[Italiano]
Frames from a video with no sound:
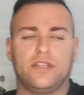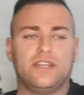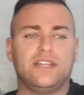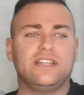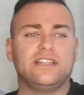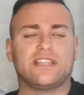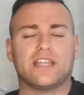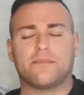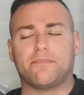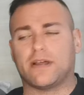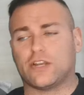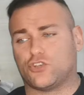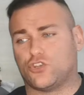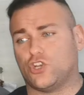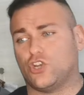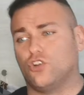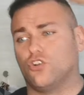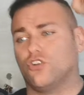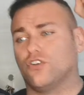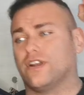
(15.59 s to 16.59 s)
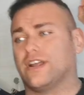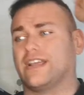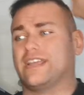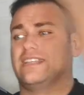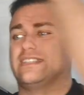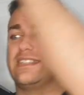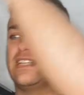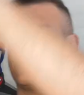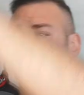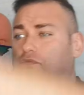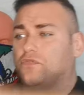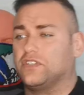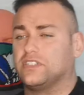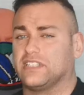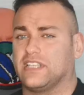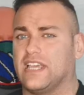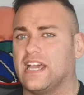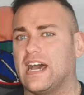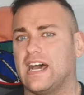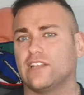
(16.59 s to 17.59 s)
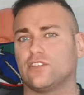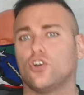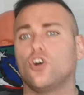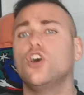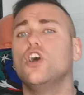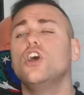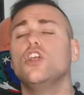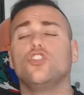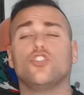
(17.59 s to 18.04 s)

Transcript: in Inter Barcellona che è stato fischiato,